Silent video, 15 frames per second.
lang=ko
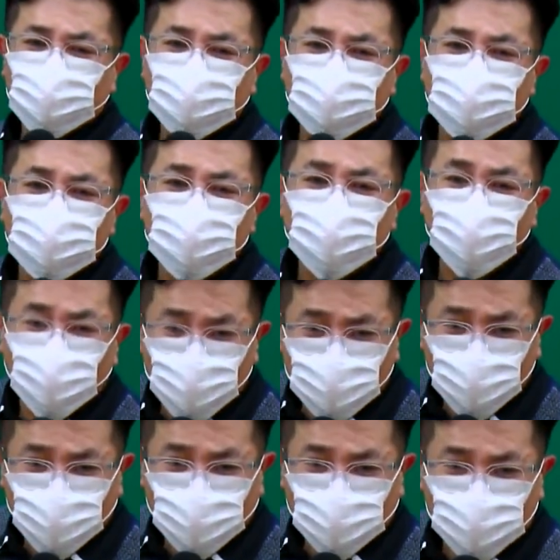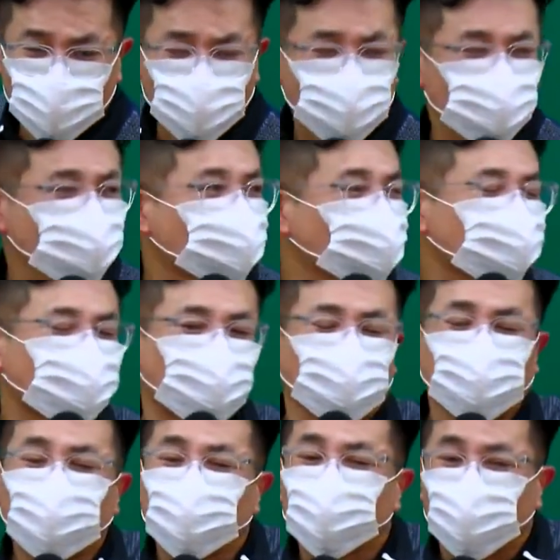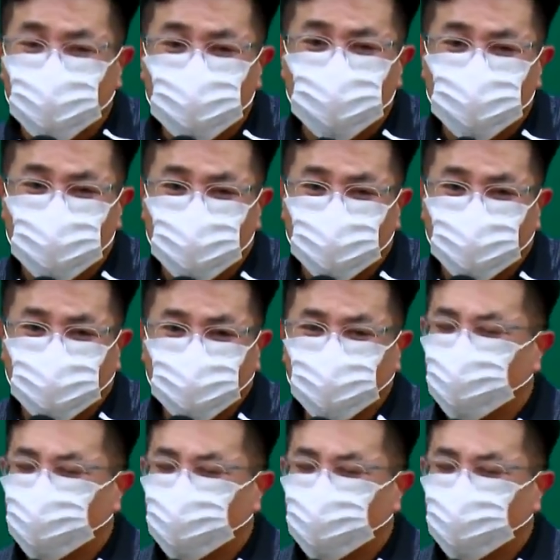이렇게 질문이 오는 거야. 그게 이제 저기서 강의할 때 얘기였어요.